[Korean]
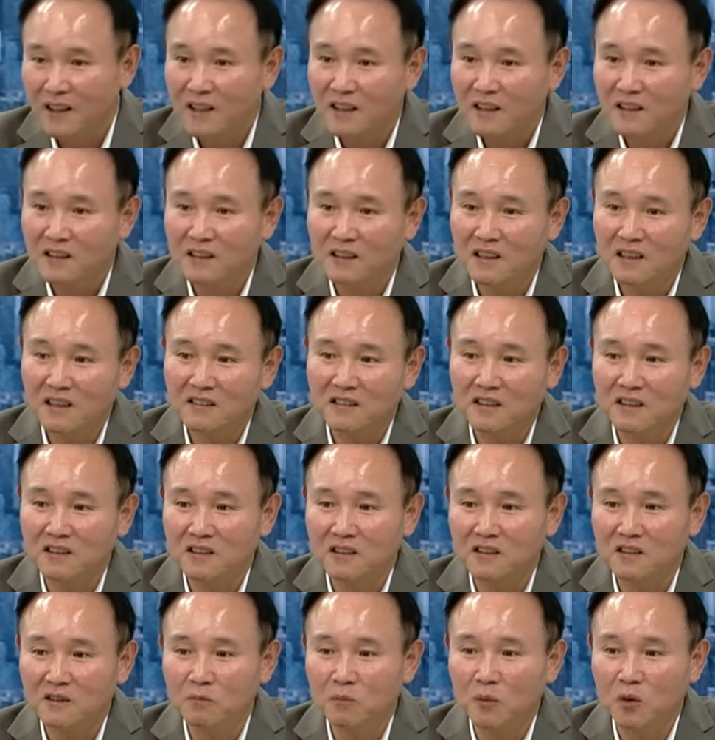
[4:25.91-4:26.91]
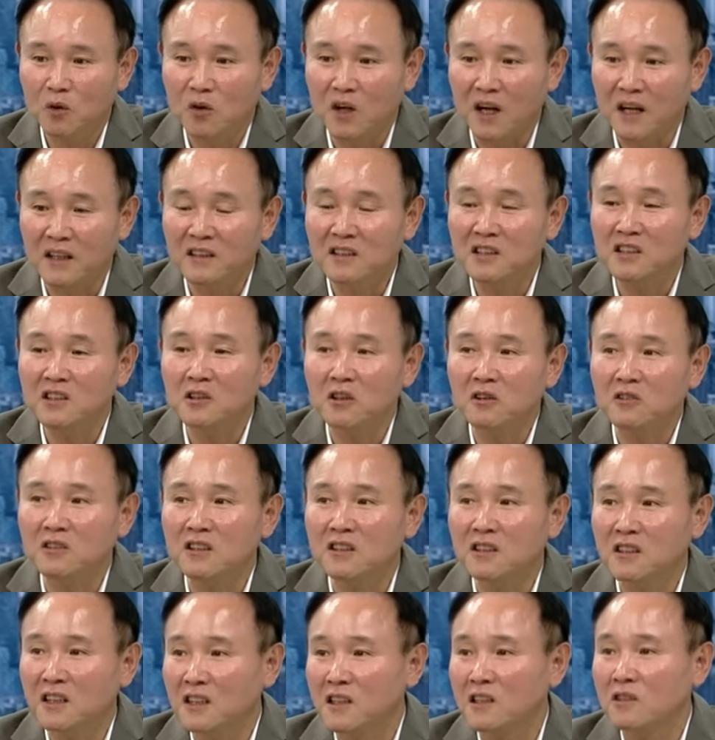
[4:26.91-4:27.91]
그게 사실은 뭐
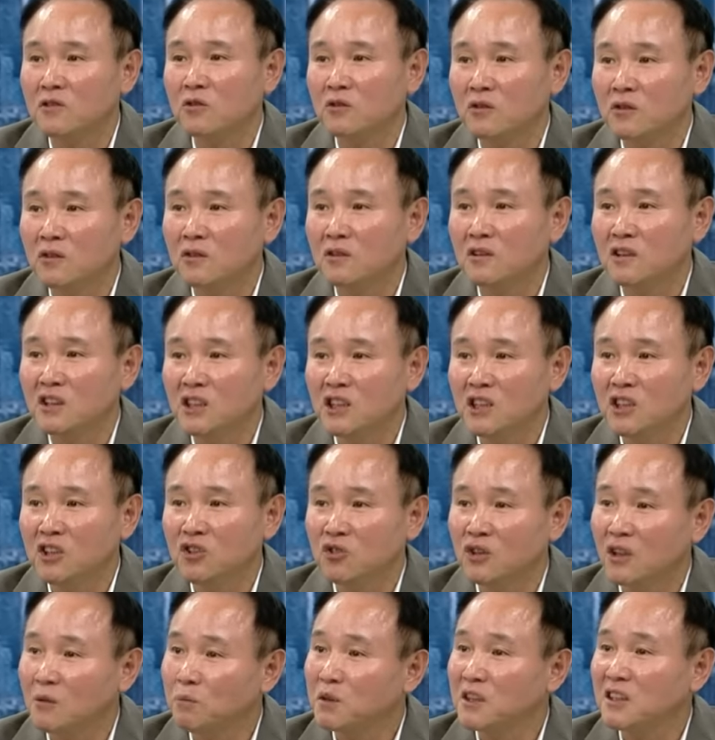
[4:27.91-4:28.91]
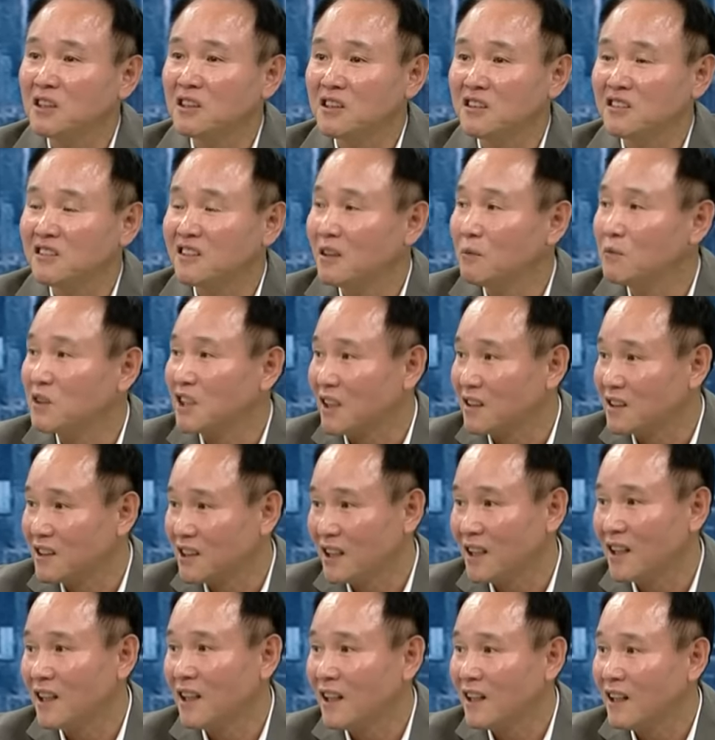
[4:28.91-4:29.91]
엔지니어들 얘기로는 이 e GMP 시스템
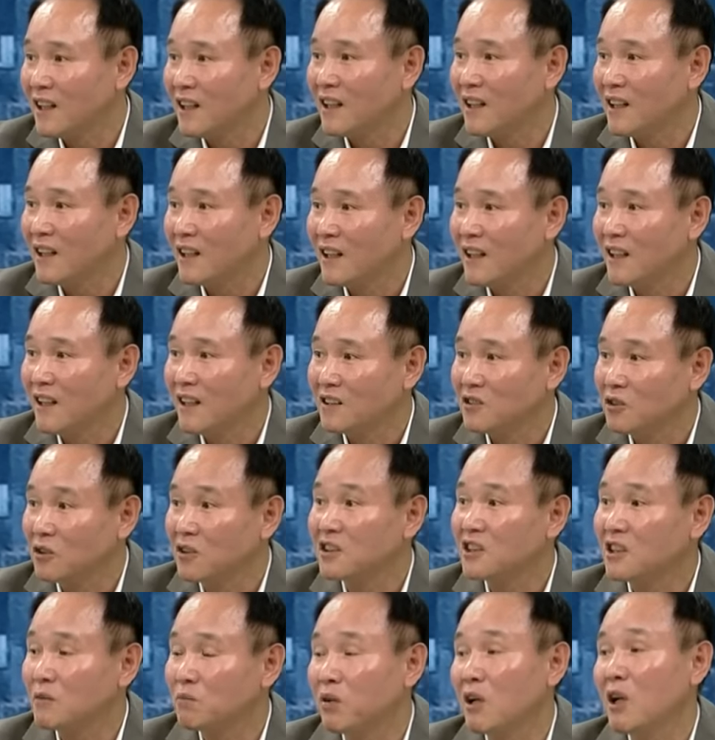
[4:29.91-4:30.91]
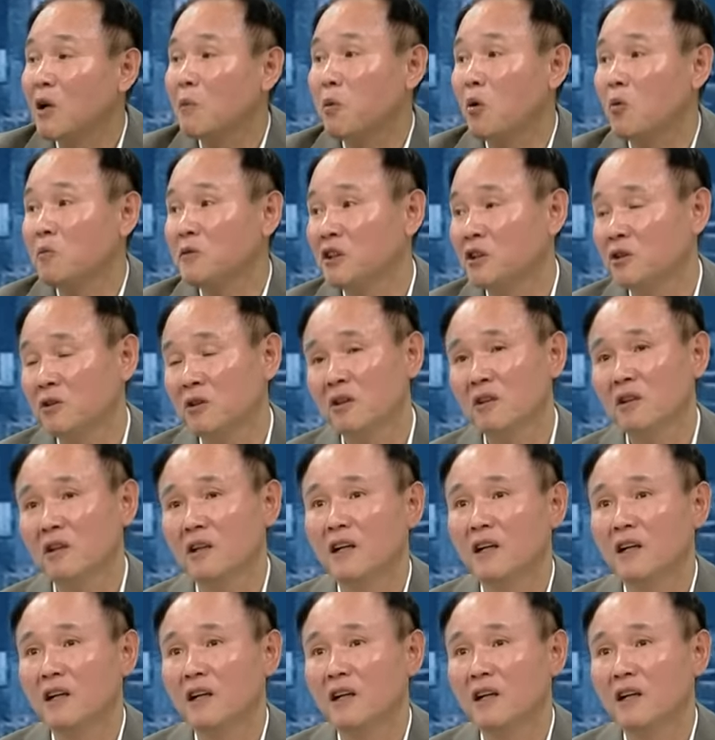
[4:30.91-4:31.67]
자체가 네. 전기차 플랫폼이죠.